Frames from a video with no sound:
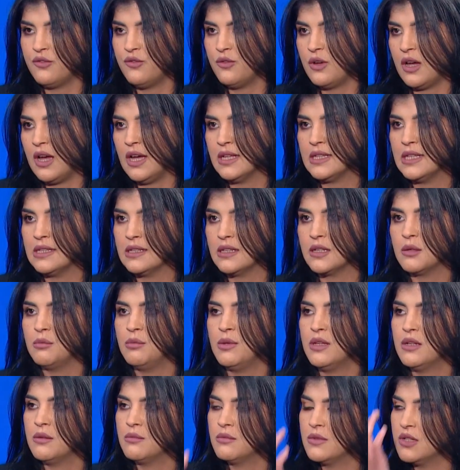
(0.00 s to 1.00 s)
عدد
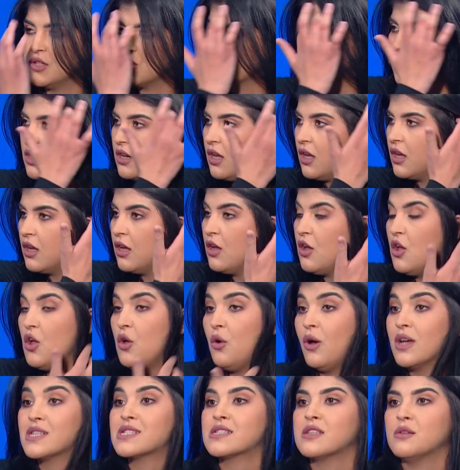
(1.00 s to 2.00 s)
كبير من الجرحى
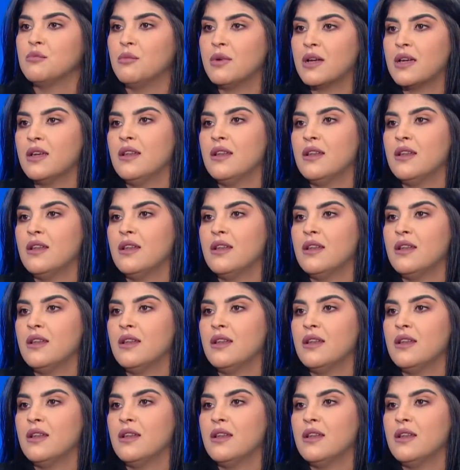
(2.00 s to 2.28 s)
اصلا ما